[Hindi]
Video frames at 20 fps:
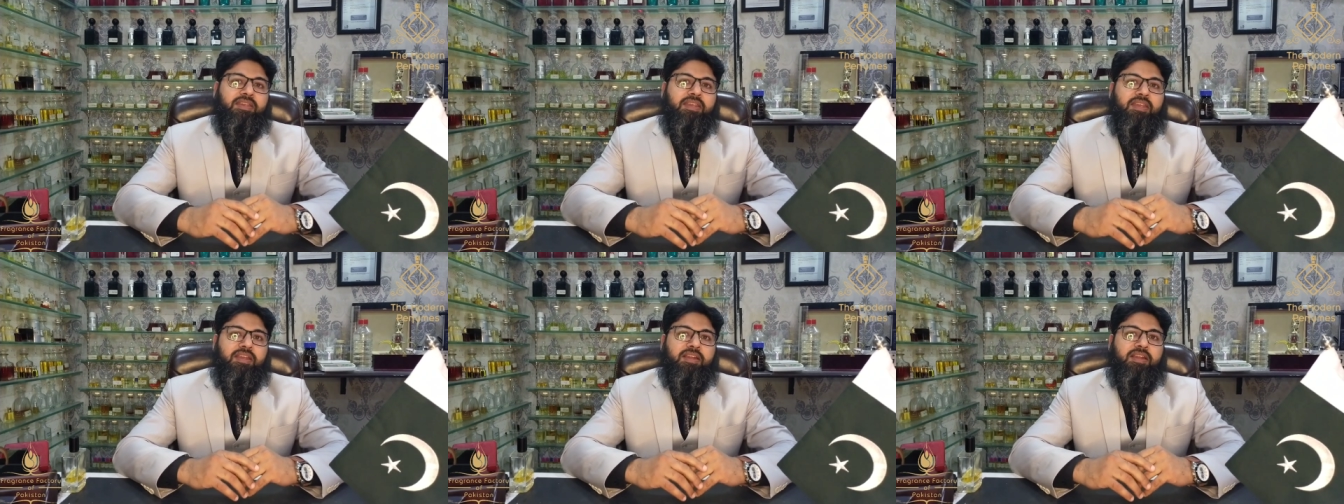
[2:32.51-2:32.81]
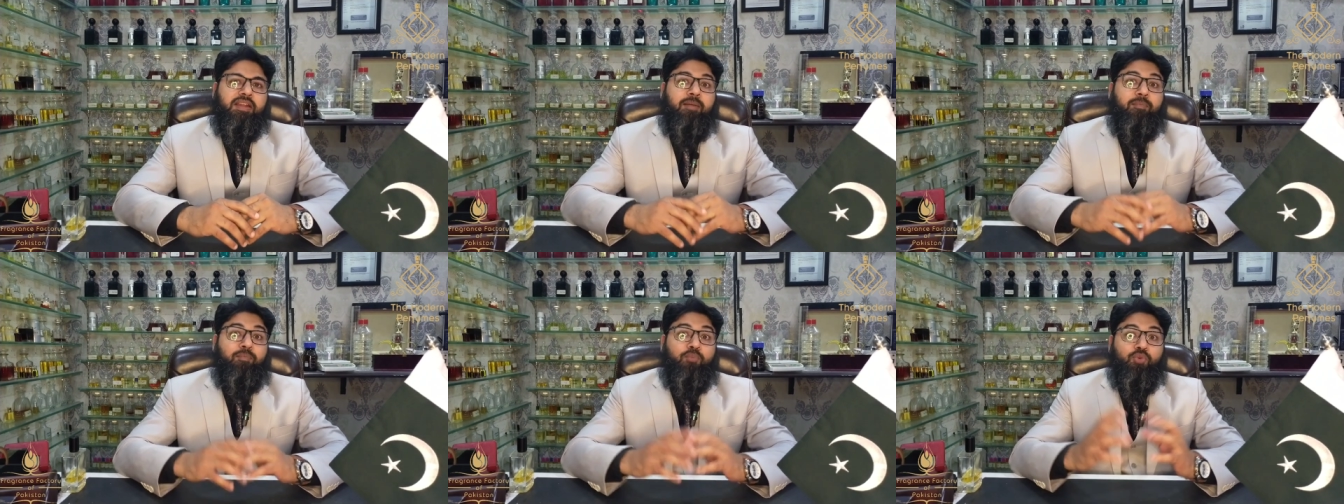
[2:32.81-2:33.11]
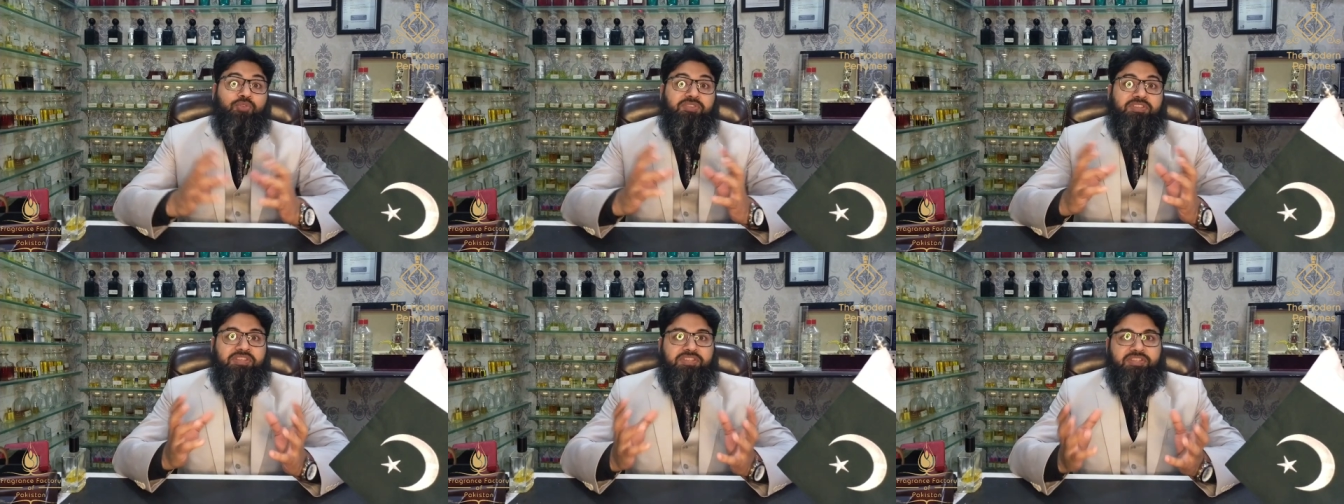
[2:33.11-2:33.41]
कि
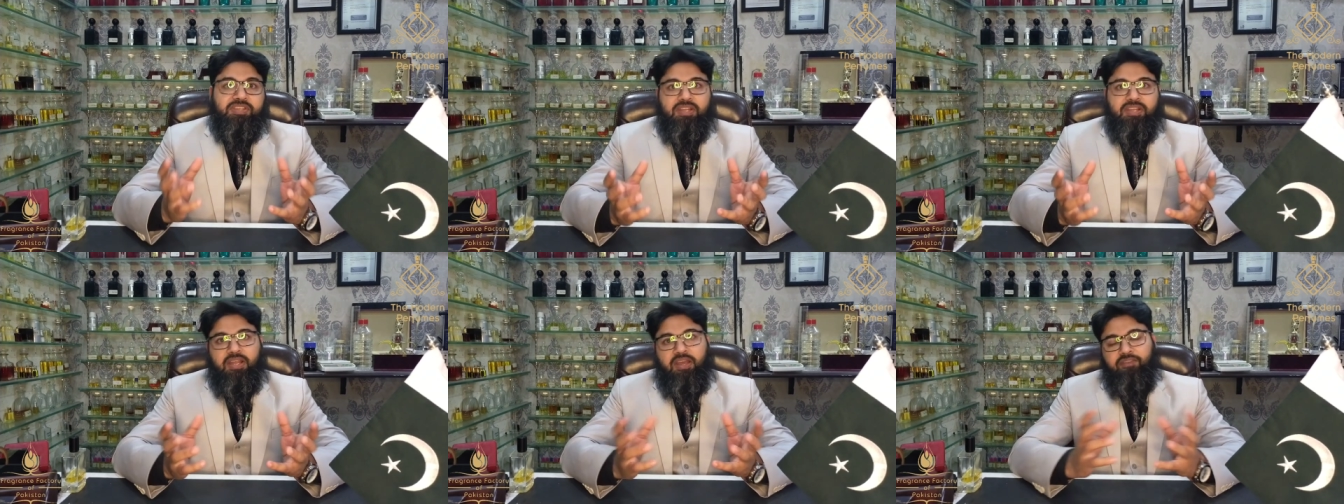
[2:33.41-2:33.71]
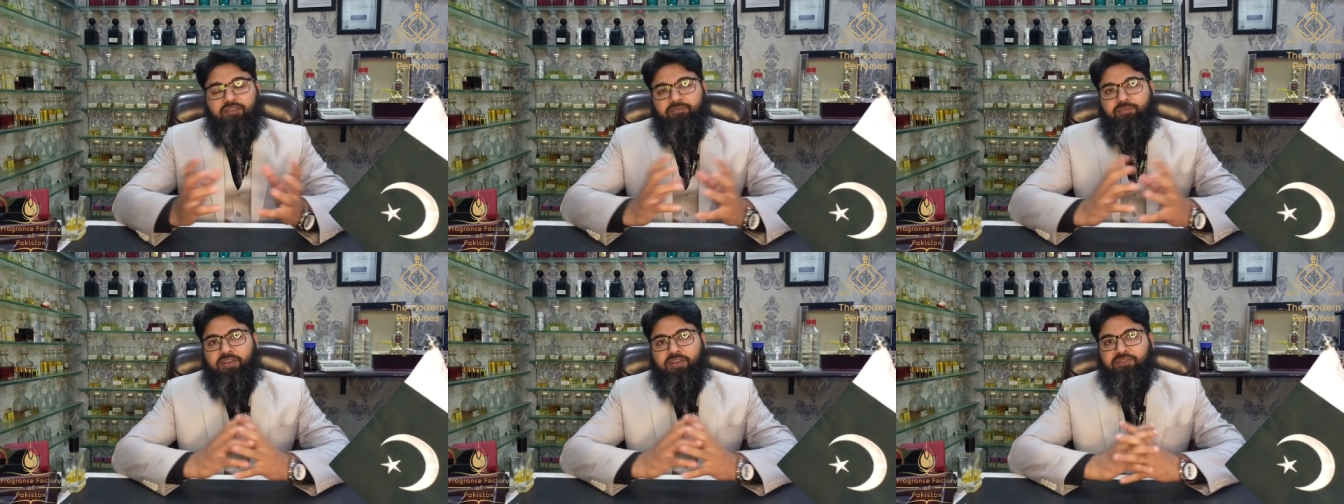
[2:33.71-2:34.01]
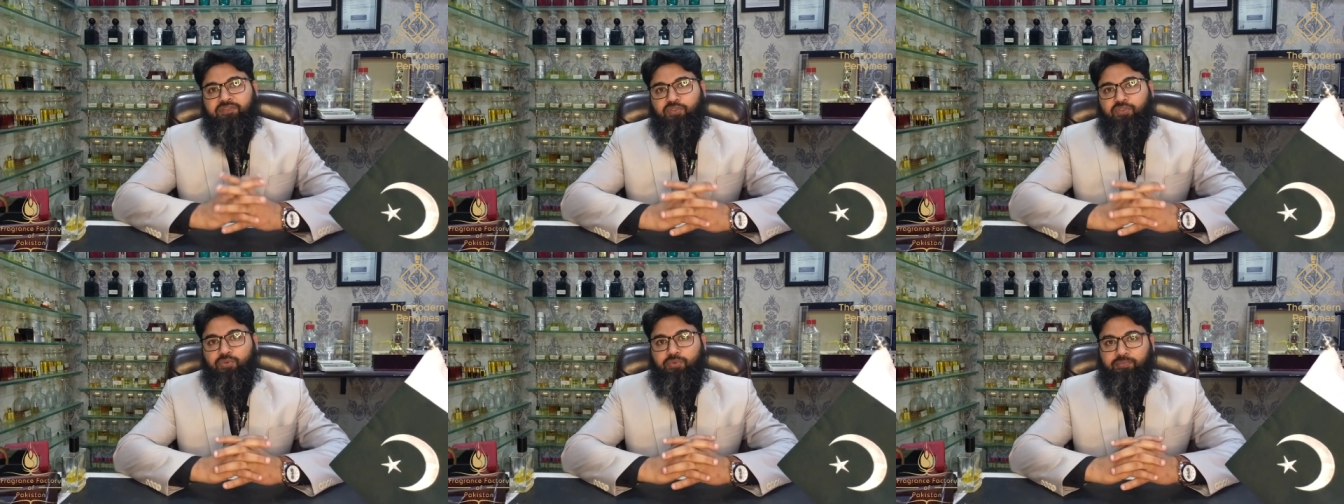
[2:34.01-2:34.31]
कंपोजिशन ऑफ
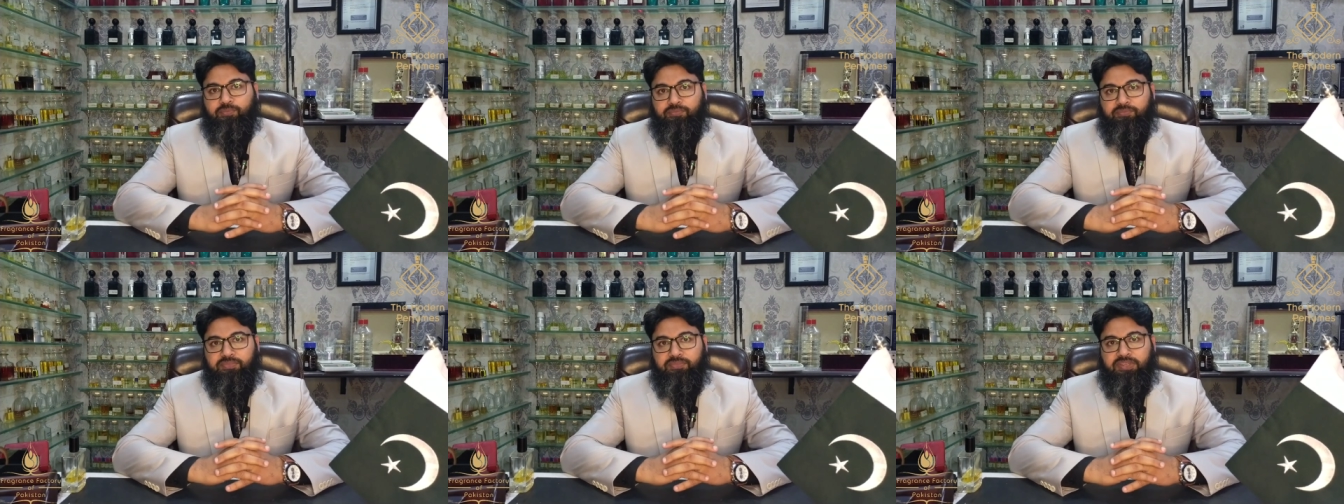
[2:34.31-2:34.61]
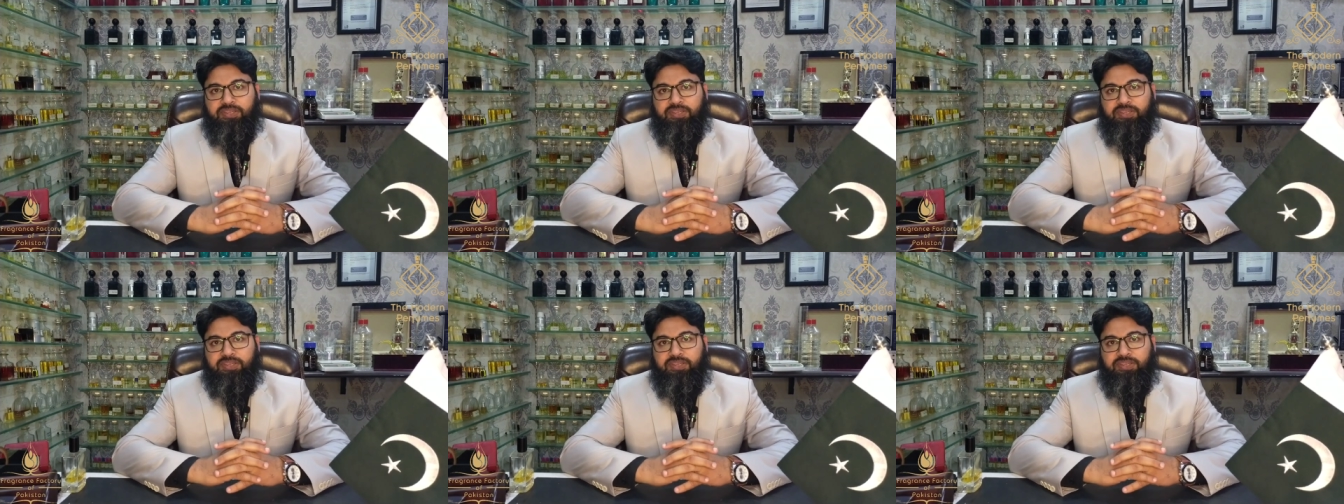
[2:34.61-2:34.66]
परफ्यूम